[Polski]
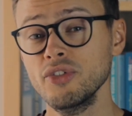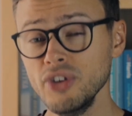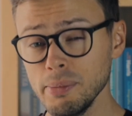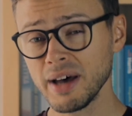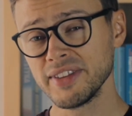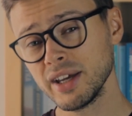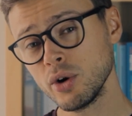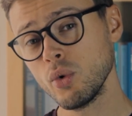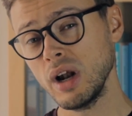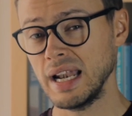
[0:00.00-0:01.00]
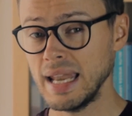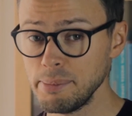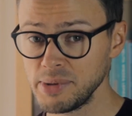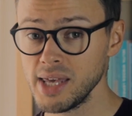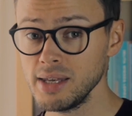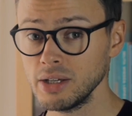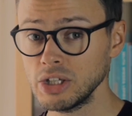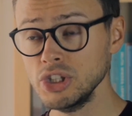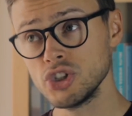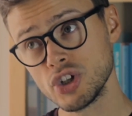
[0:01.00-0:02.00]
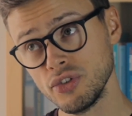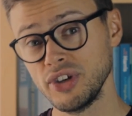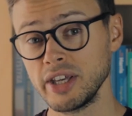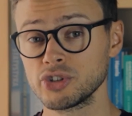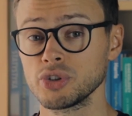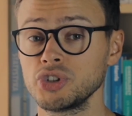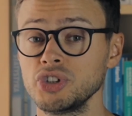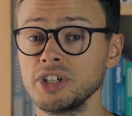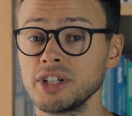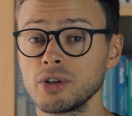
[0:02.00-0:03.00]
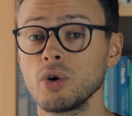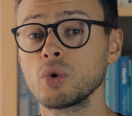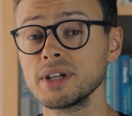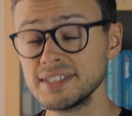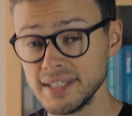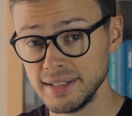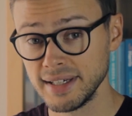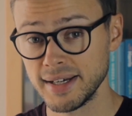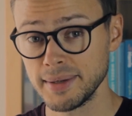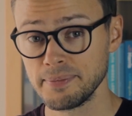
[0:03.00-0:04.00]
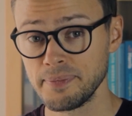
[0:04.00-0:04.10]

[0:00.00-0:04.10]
wypadają lepiej niż większość tych konkurencyjnych.